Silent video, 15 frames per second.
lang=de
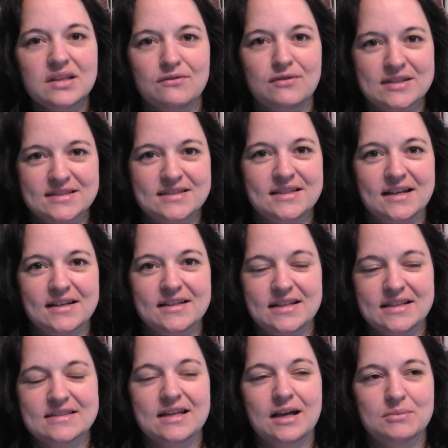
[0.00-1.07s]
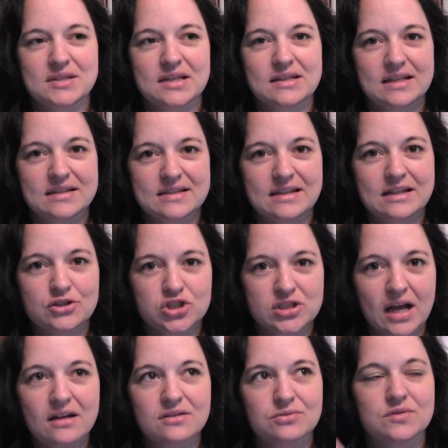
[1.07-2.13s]
was sie da gelesen haben. Es hat einen ganz anderen
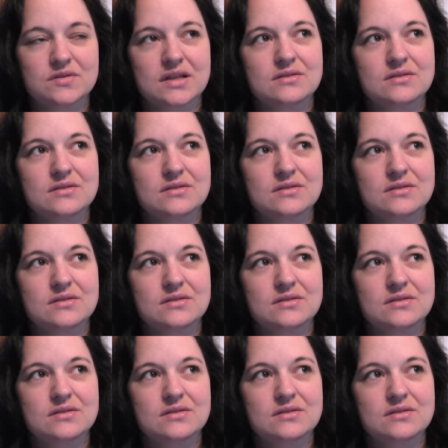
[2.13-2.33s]
Status.